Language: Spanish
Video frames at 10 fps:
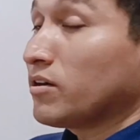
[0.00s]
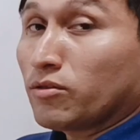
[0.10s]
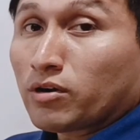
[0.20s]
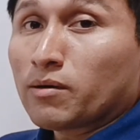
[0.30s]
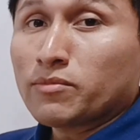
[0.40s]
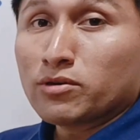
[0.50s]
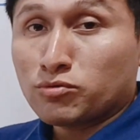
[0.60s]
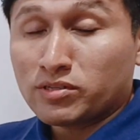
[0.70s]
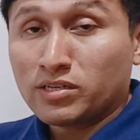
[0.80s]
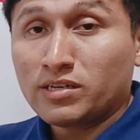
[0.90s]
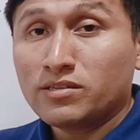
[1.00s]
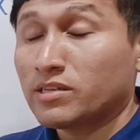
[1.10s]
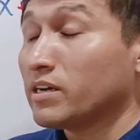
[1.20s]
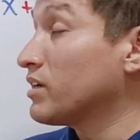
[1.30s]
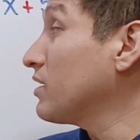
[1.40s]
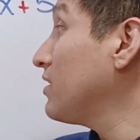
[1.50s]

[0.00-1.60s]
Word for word: no cambió su esencia.